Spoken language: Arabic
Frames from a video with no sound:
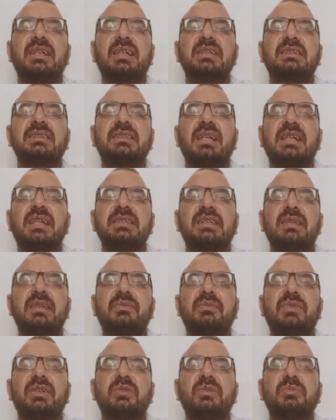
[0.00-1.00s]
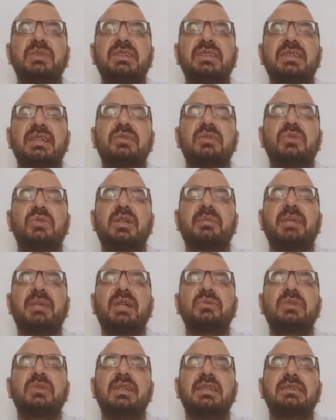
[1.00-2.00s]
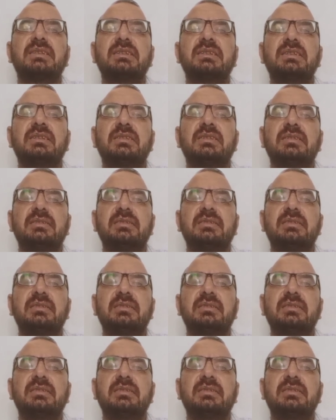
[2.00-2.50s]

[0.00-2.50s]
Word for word: قزاز 2234